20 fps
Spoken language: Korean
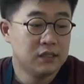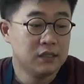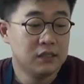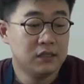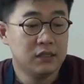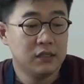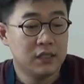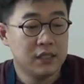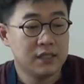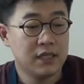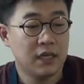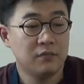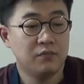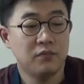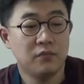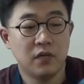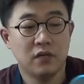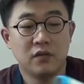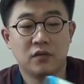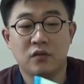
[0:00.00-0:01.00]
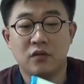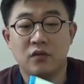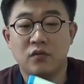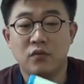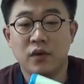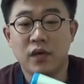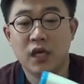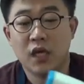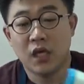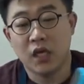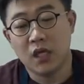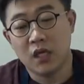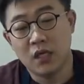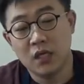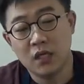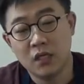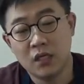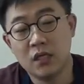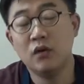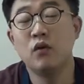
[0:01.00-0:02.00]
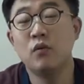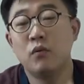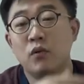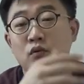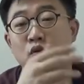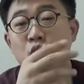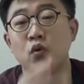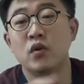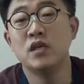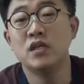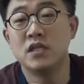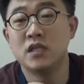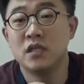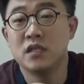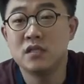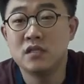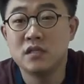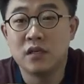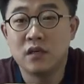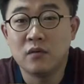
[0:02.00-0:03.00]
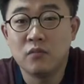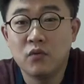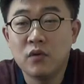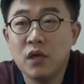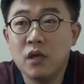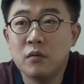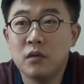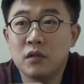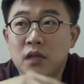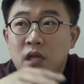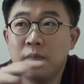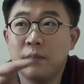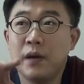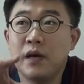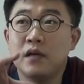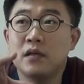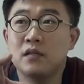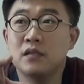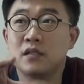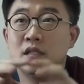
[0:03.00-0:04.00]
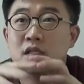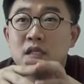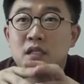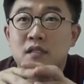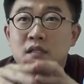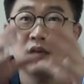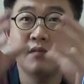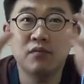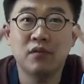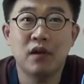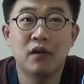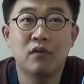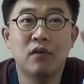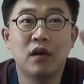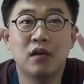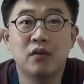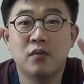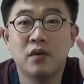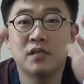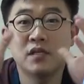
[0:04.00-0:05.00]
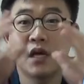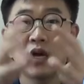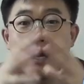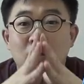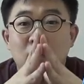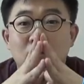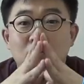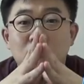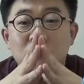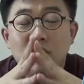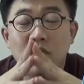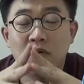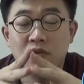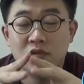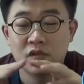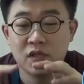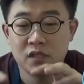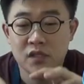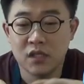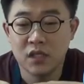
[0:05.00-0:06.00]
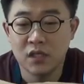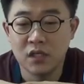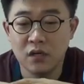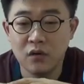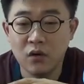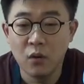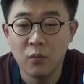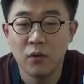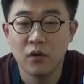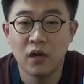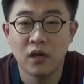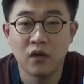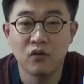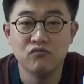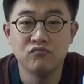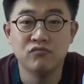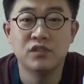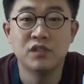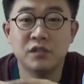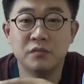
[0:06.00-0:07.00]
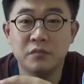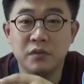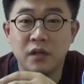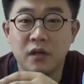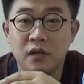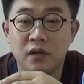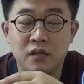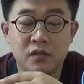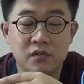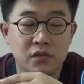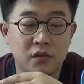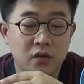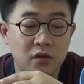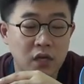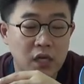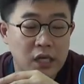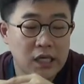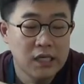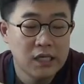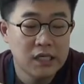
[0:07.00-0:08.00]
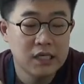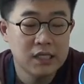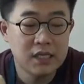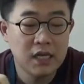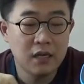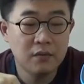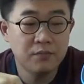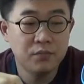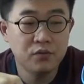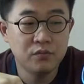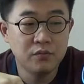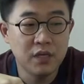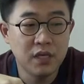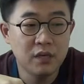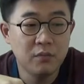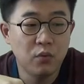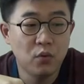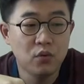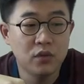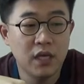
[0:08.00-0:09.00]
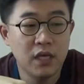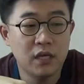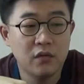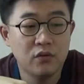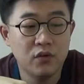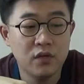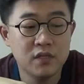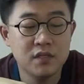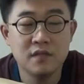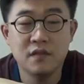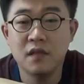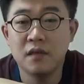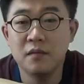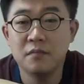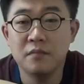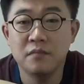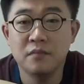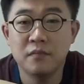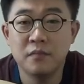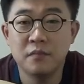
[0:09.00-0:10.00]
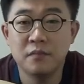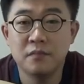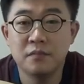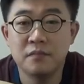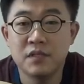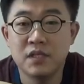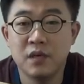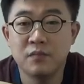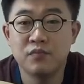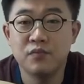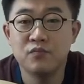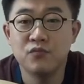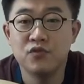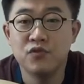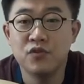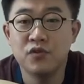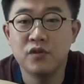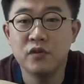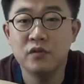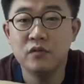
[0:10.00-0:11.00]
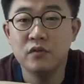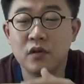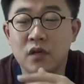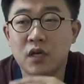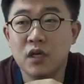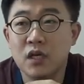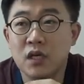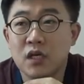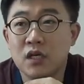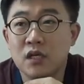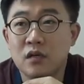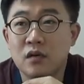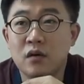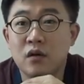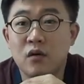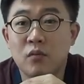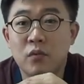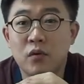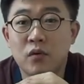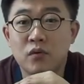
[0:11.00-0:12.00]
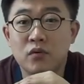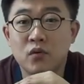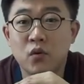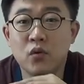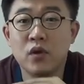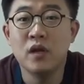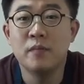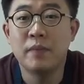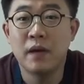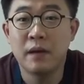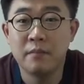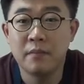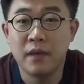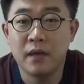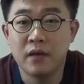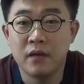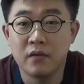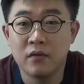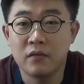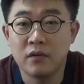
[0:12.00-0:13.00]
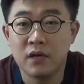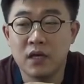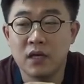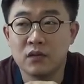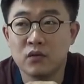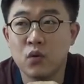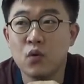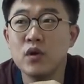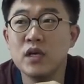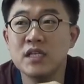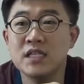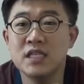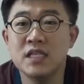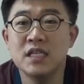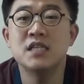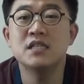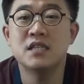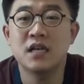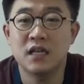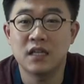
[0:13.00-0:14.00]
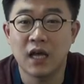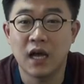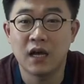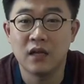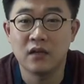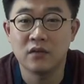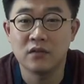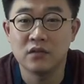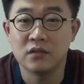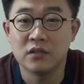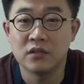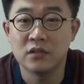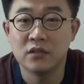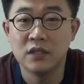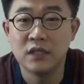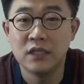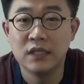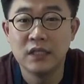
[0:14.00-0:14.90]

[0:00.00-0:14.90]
그 이 상품 같은 경우에 글로벌 동일 시리즈예요. 뭐냐면 테팔은 이제 세버라고 하는 회사가 있고 거기서 이제 글로벌하게 움직입니다. 그래서 이 상품, 이 모델 퀵스팀 제품류들은 글로벌 동일 판매예요. 그러니까 동일 시리즈가 나가는 거죠.